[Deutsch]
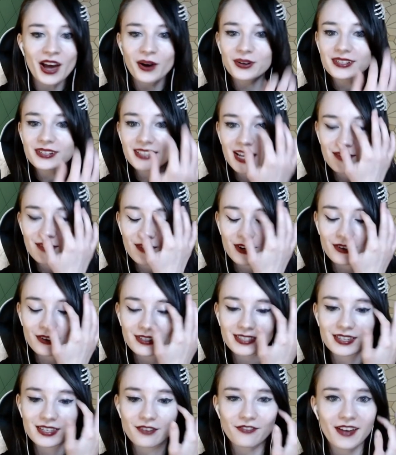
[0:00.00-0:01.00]
Und hier hätten wir noch
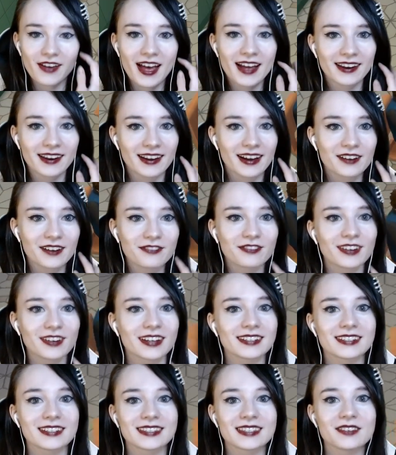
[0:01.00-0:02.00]
Savannah.
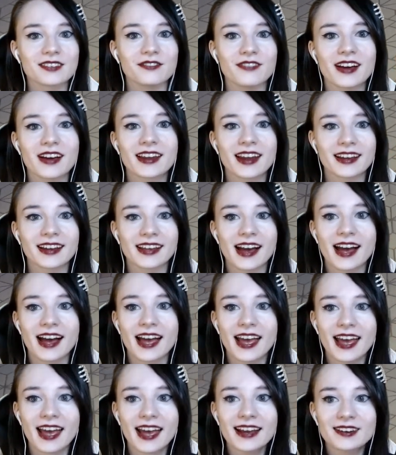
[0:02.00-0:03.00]
Vielleicht ist Savannah ja
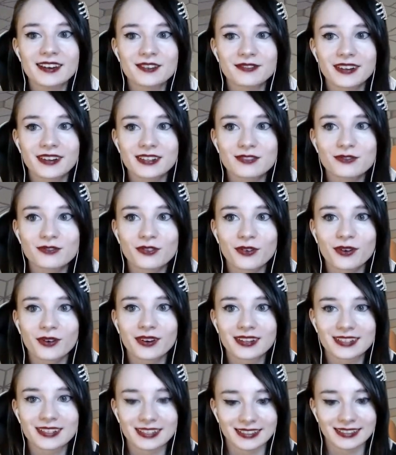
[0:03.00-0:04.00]
etwas
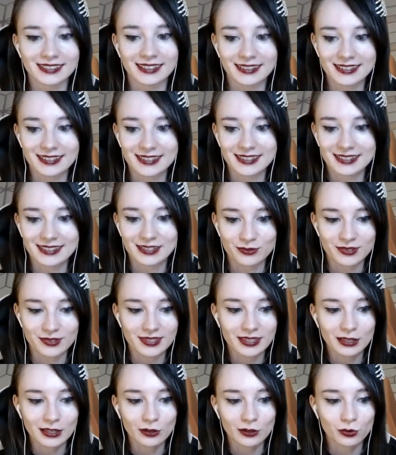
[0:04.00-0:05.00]
freundlicher gesinnt
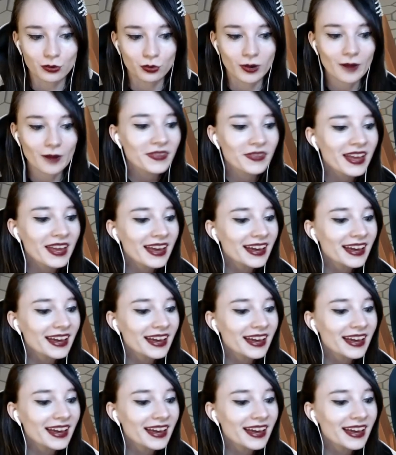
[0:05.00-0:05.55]
uns gegenüber.